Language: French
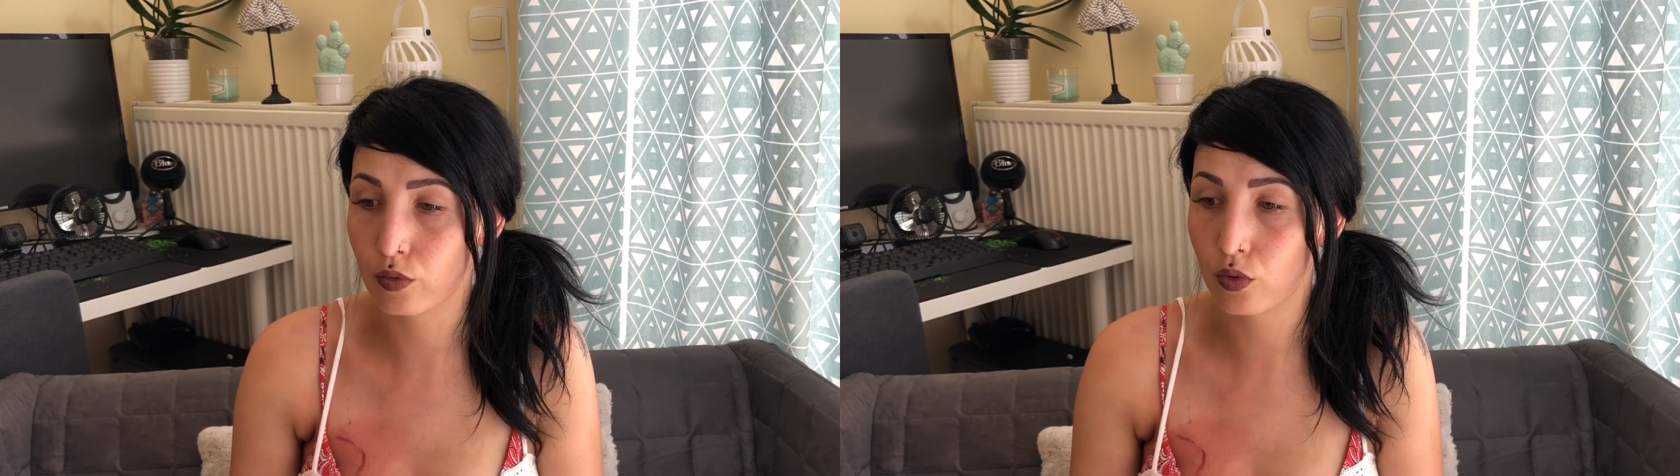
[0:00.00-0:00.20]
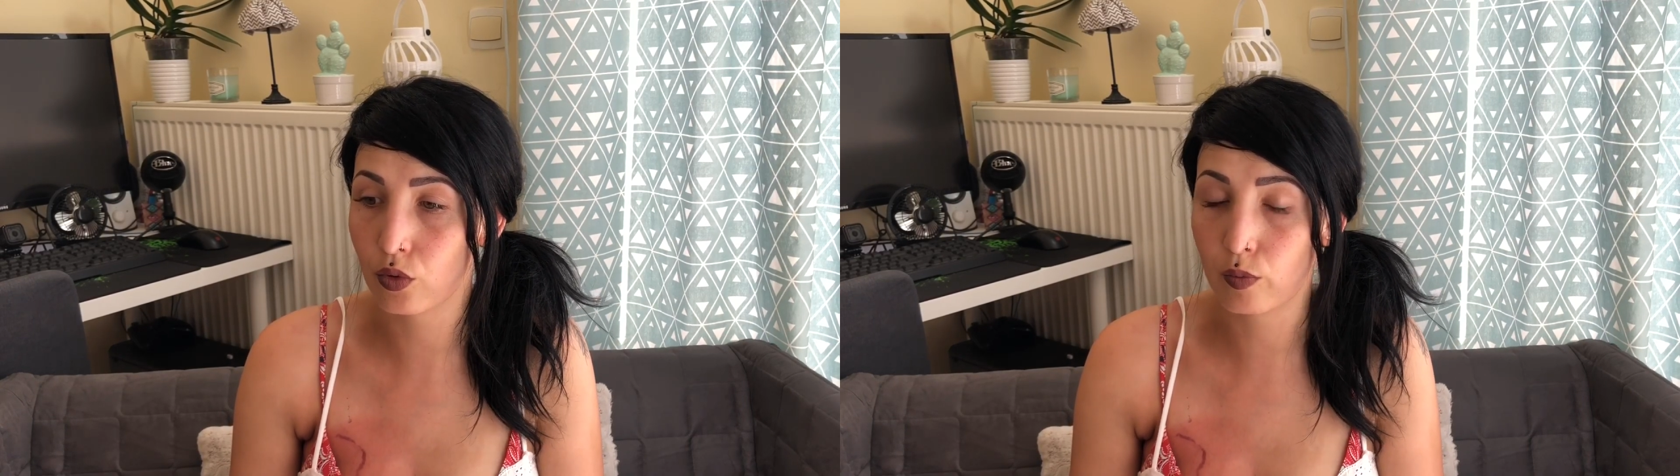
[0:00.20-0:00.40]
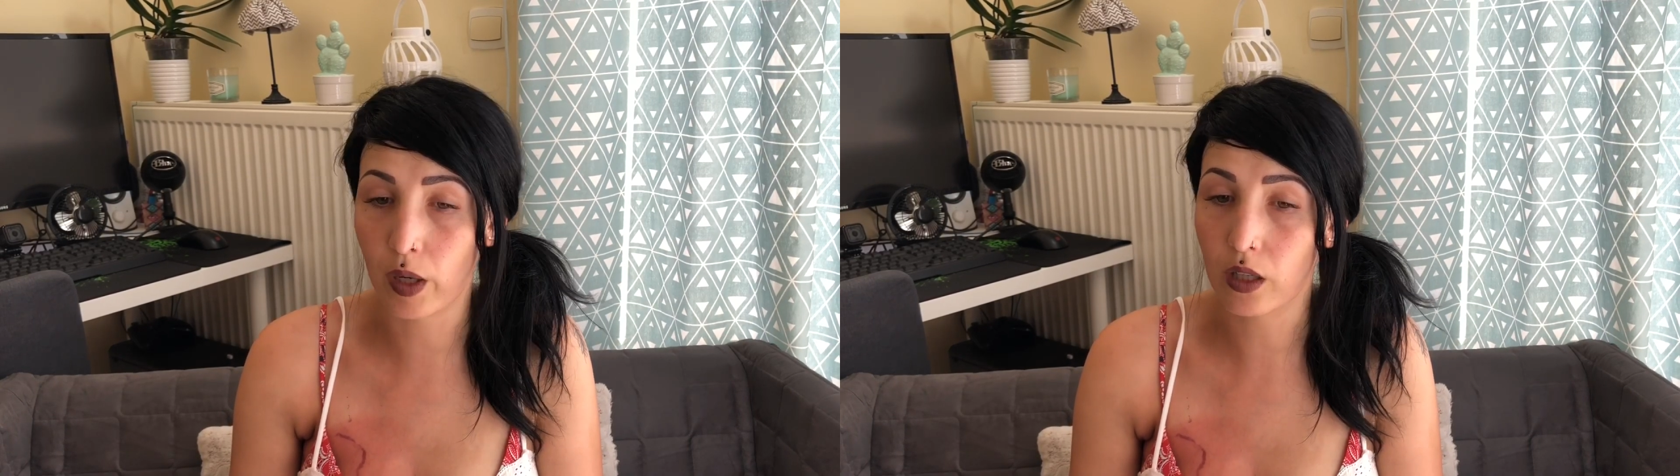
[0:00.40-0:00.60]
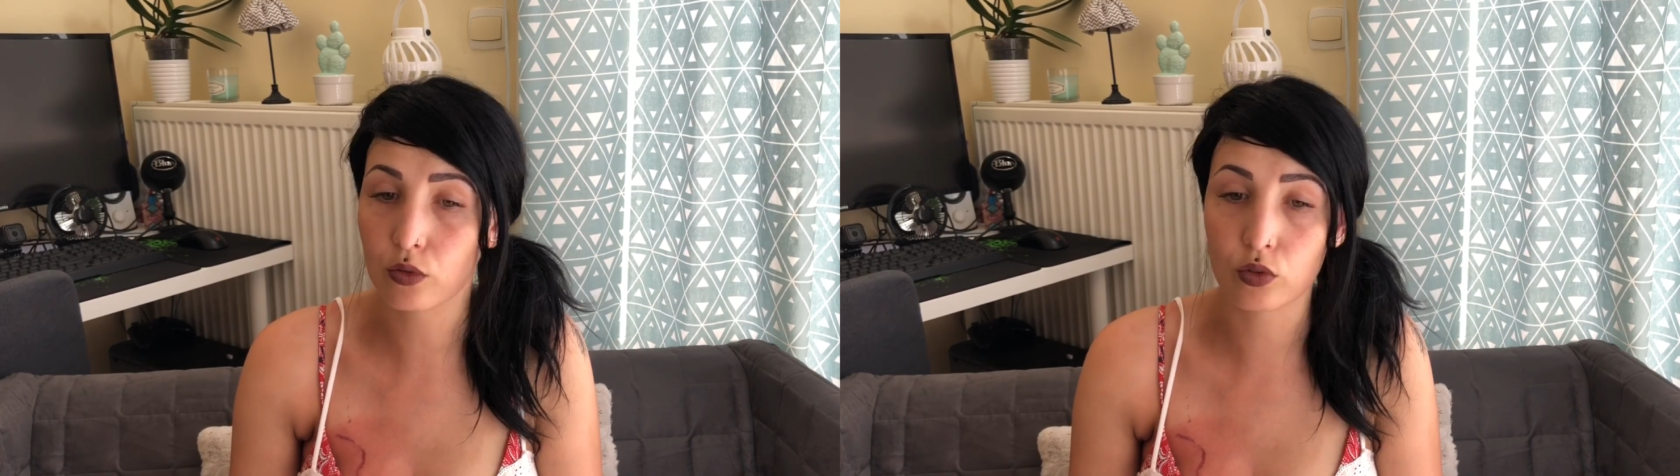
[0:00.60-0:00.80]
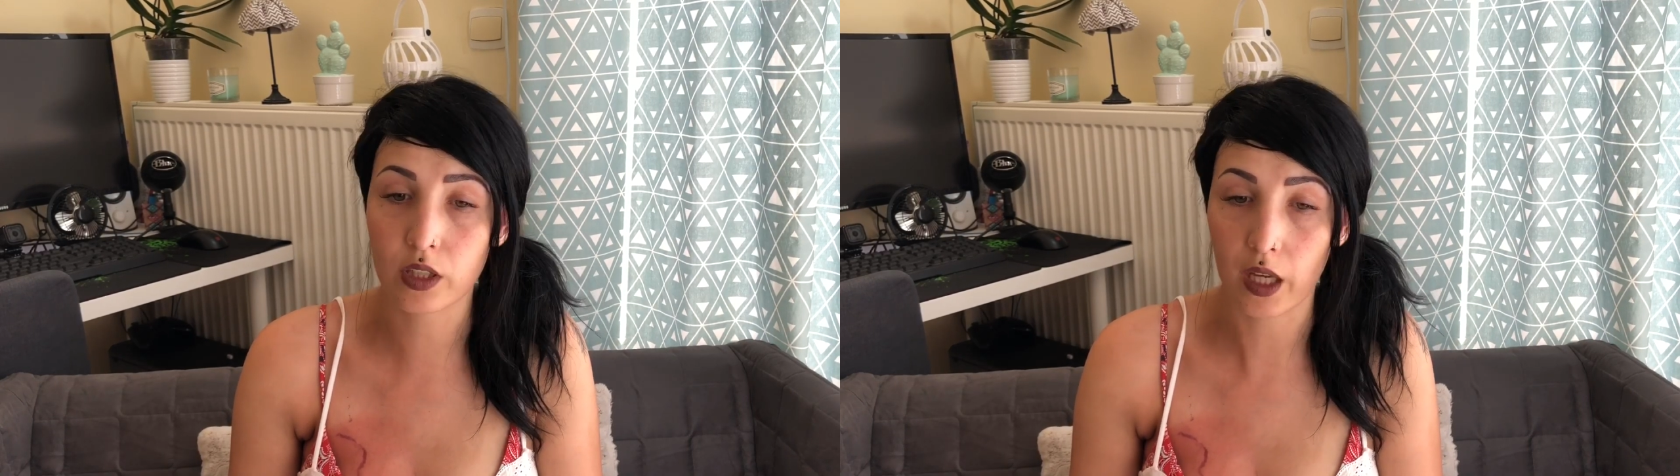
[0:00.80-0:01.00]
de, bas,
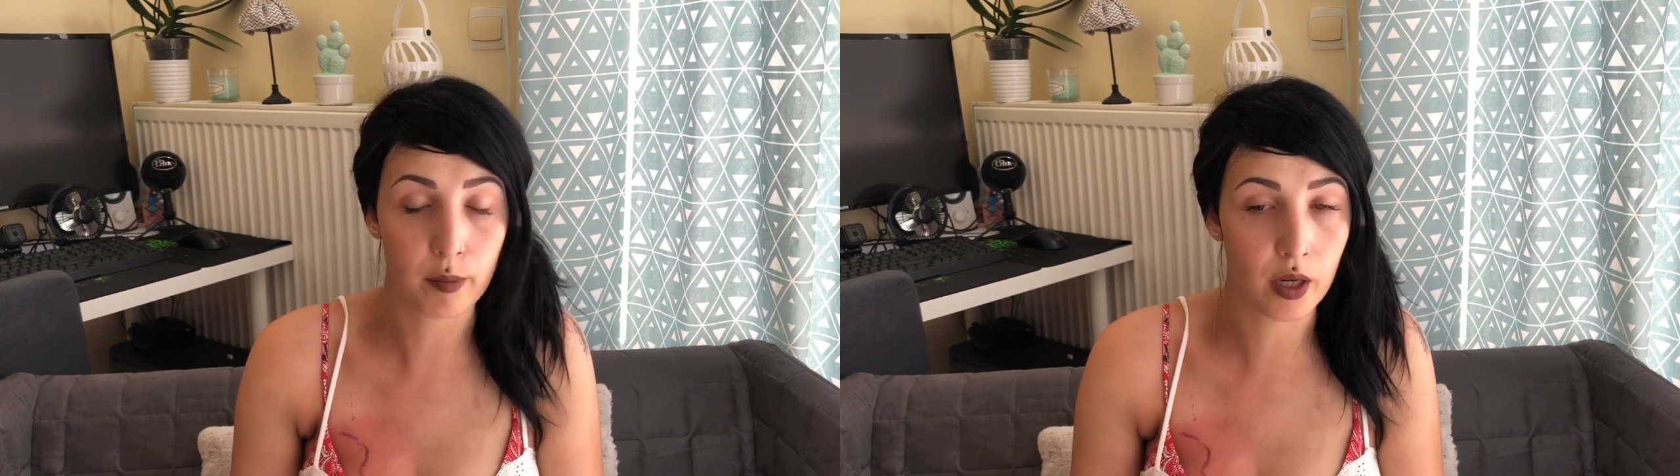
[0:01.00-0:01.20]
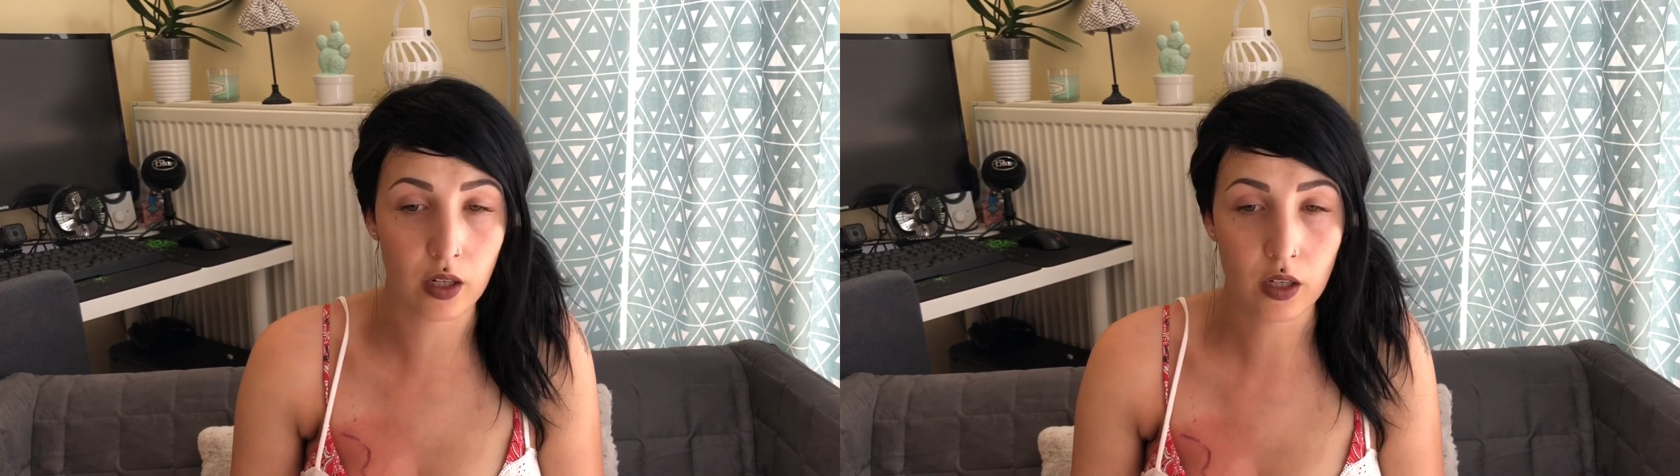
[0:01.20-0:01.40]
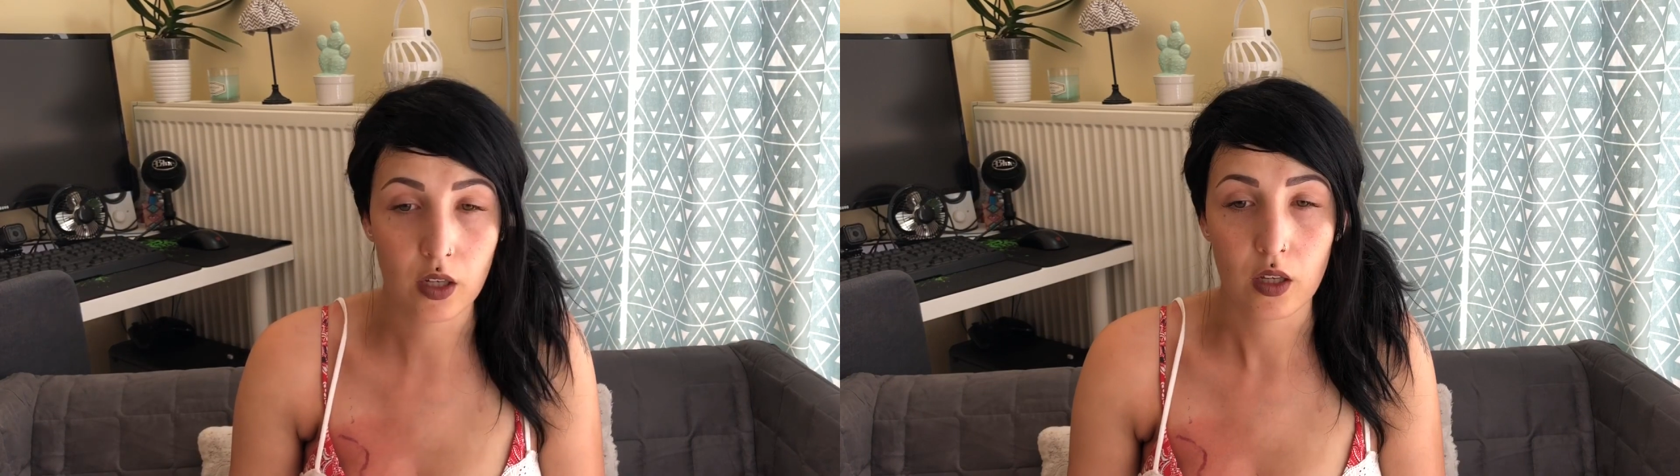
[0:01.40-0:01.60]
de très bas,